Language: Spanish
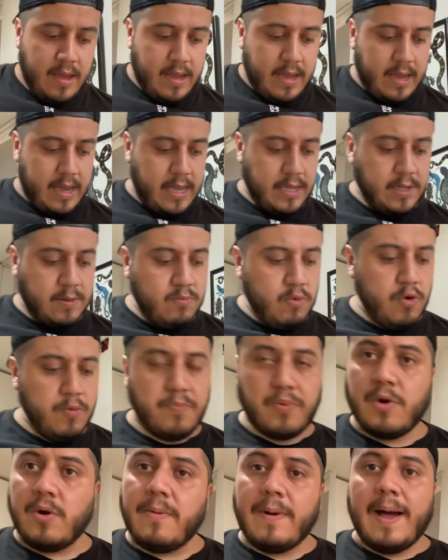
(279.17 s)
Es muy
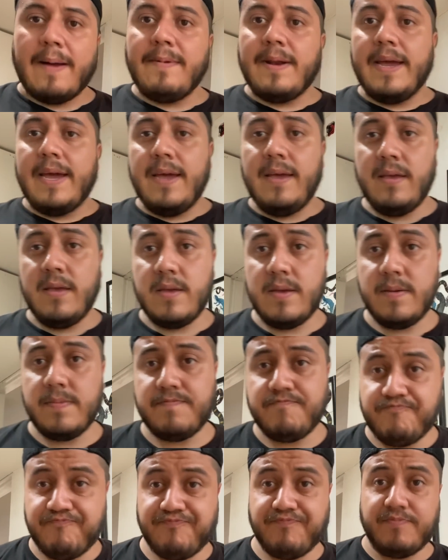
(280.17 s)
probable
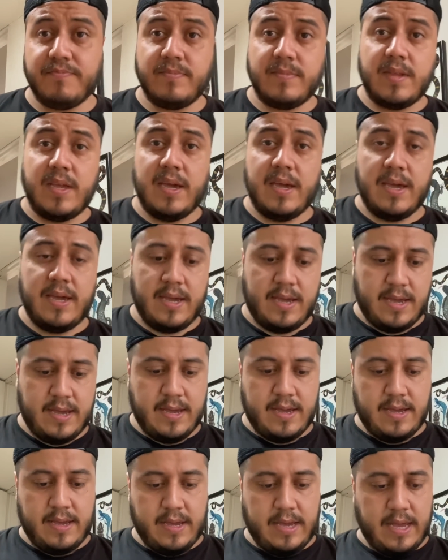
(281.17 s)

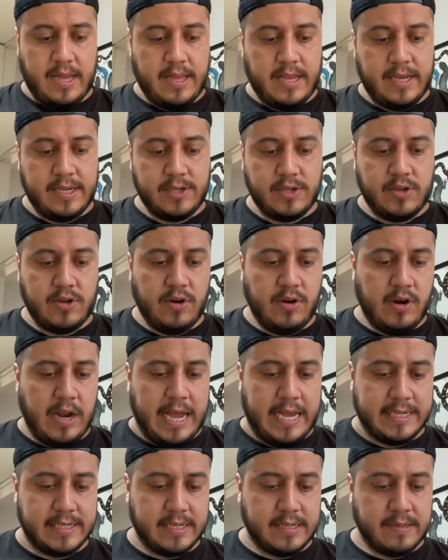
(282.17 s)
que, en esto
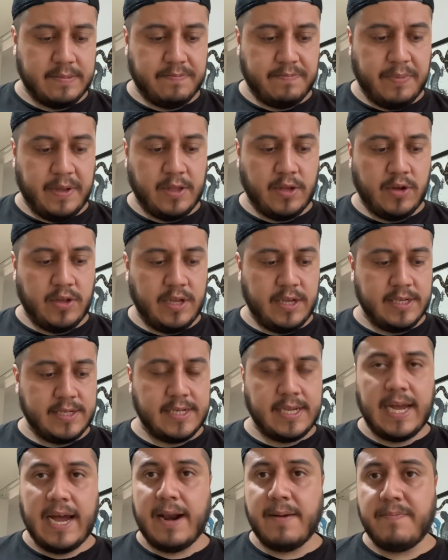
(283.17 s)
las pitones
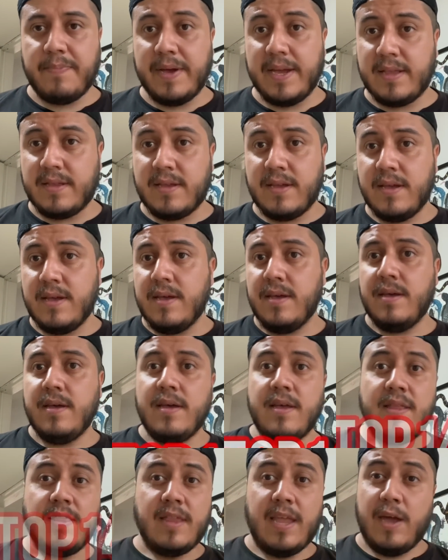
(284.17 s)
carpet
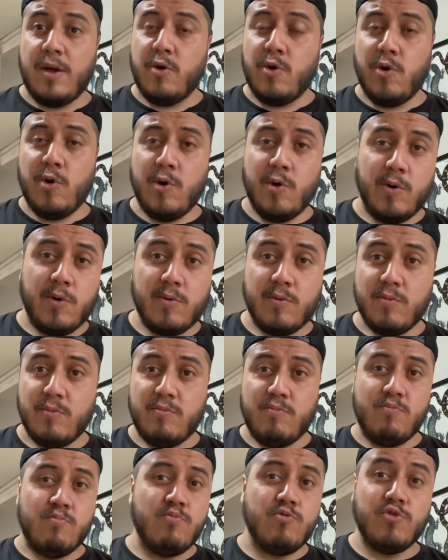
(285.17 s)
tengo
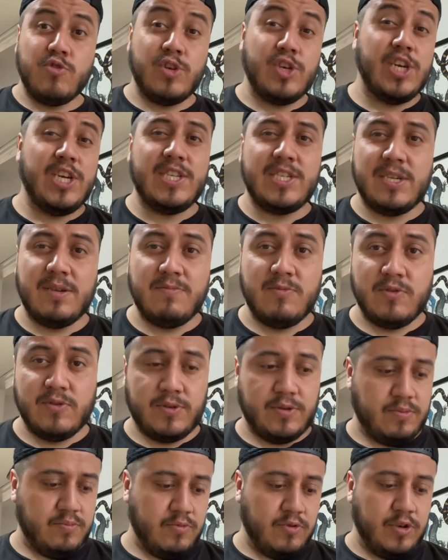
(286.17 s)

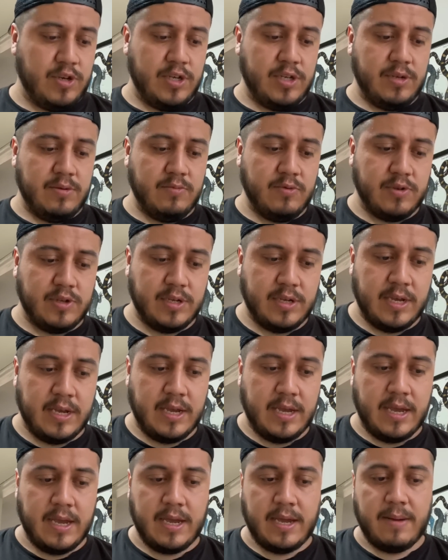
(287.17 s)
muchísimos, muchísimos
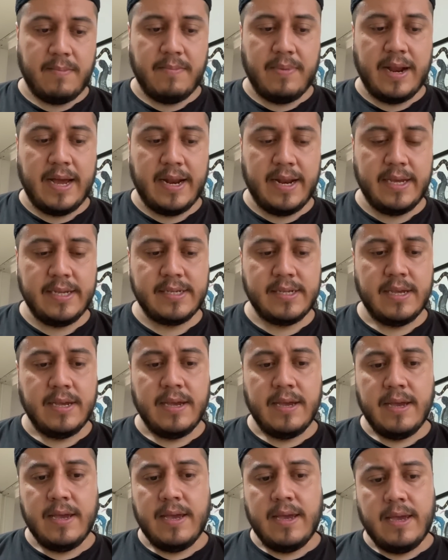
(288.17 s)
eh, ejemplares.
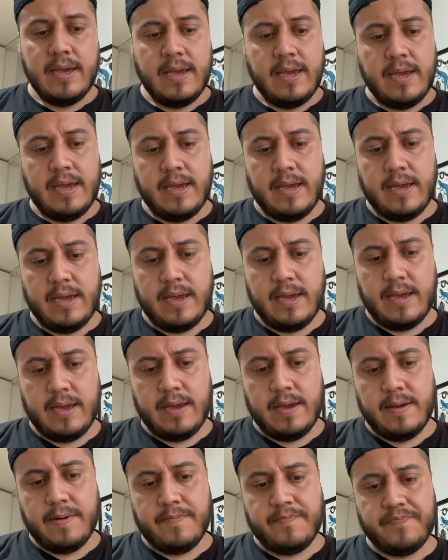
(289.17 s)

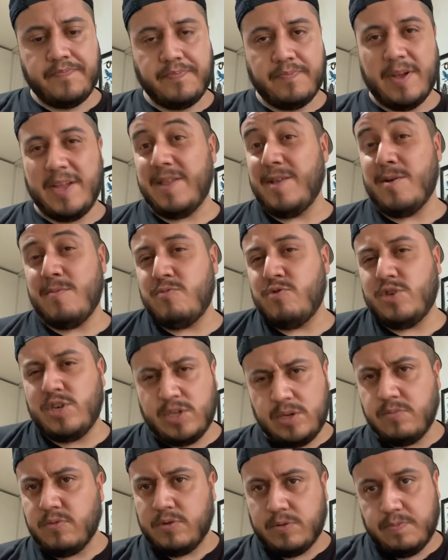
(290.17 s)
Eh, bueno, no
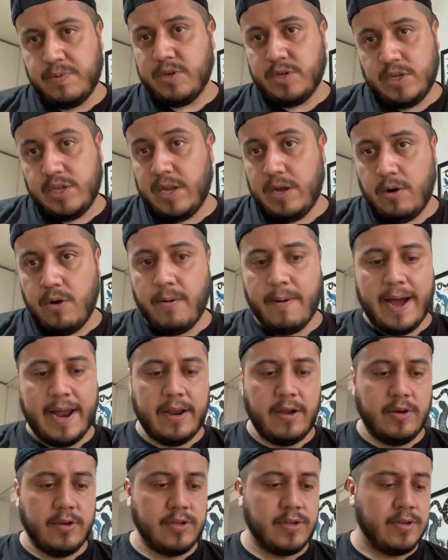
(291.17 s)
muchísimos, pero sí tengo
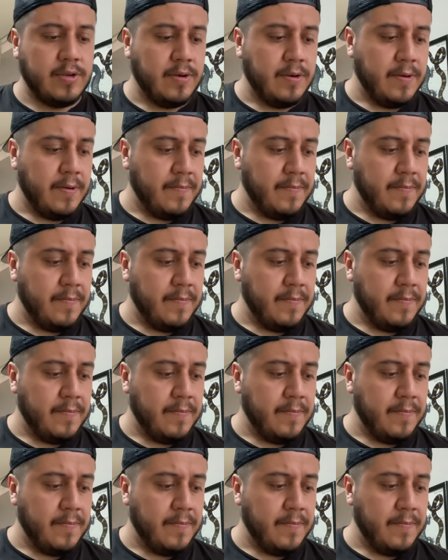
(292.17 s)
varios.